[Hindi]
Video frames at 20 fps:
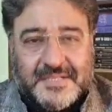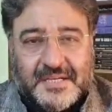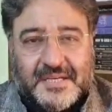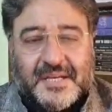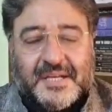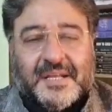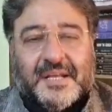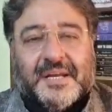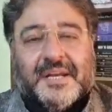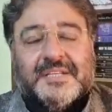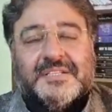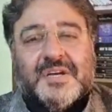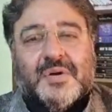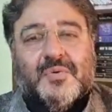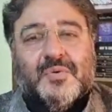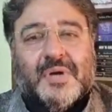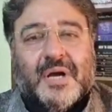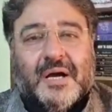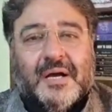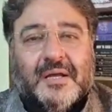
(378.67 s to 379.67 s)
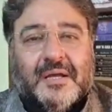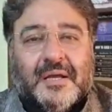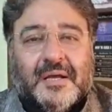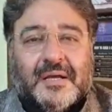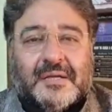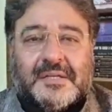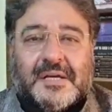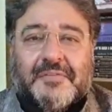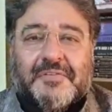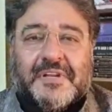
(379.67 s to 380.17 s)
जिक्र करना चाहूँगा
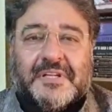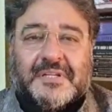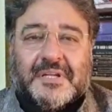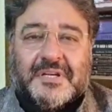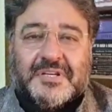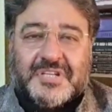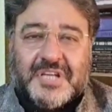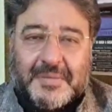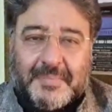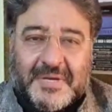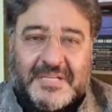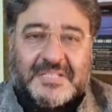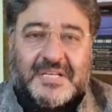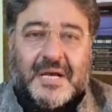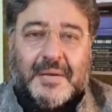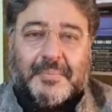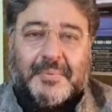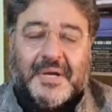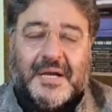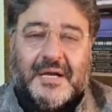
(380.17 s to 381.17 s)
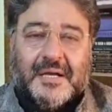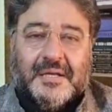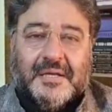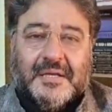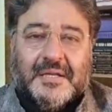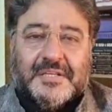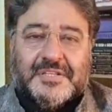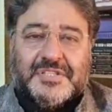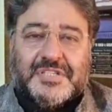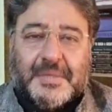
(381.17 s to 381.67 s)
कबीरतन रतन शर्मा साहब का
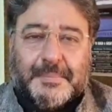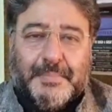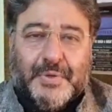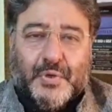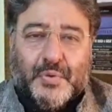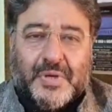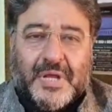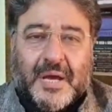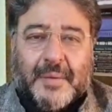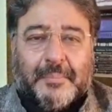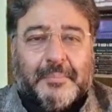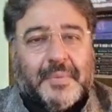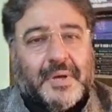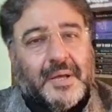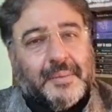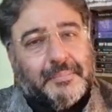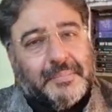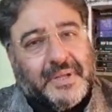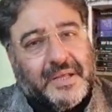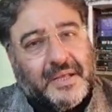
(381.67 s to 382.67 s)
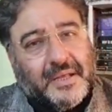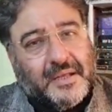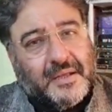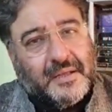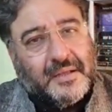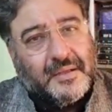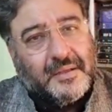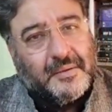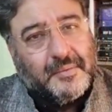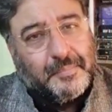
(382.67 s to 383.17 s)
जब भी उन्हें हम हमने
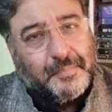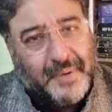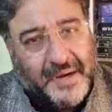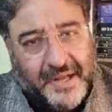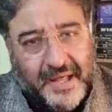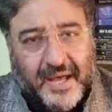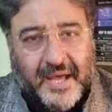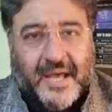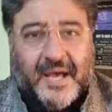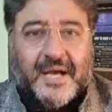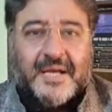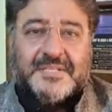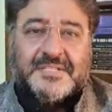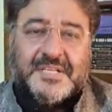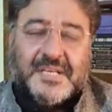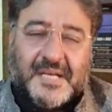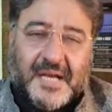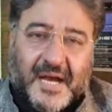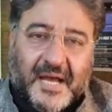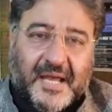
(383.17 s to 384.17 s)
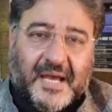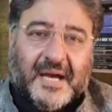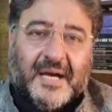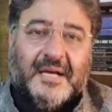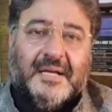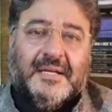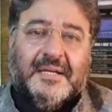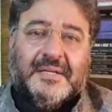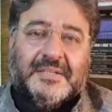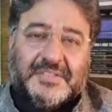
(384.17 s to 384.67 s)
पढ़ाया सिखाया
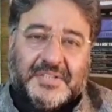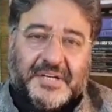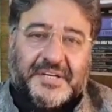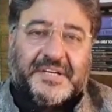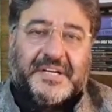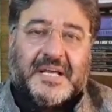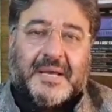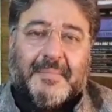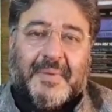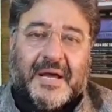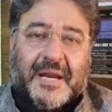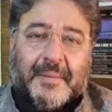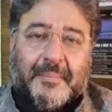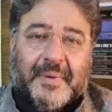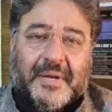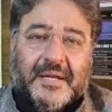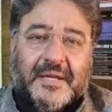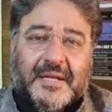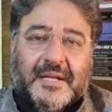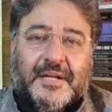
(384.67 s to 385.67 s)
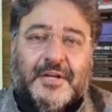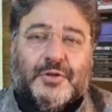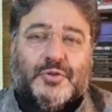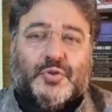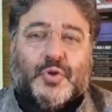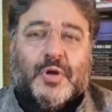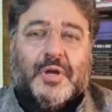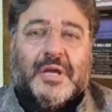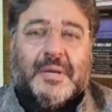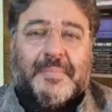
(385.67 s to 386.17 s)
थिएटर के बारे में
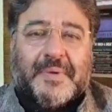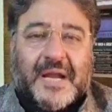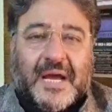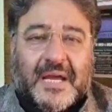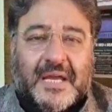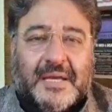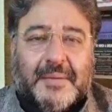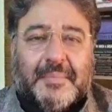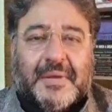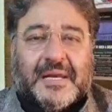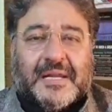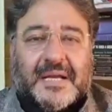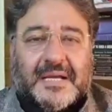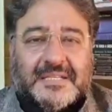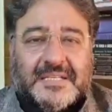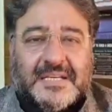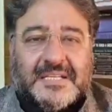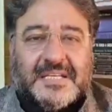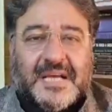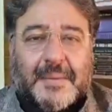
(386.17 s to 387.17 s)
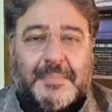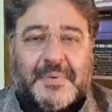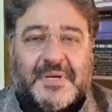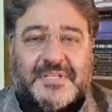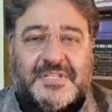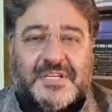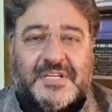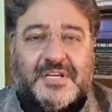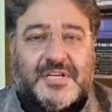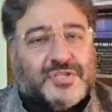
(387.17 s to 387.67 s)
तो इब्राहिम अलकाजी साहब का
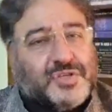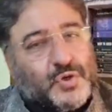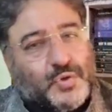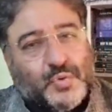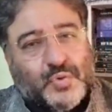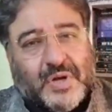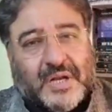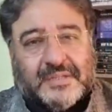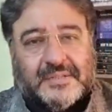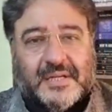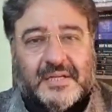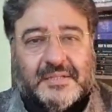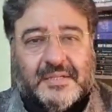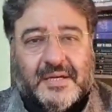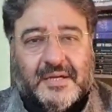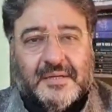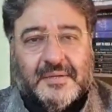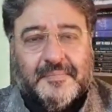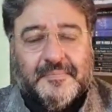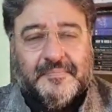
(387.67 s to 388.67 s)
जिक्र ज़रूर आता था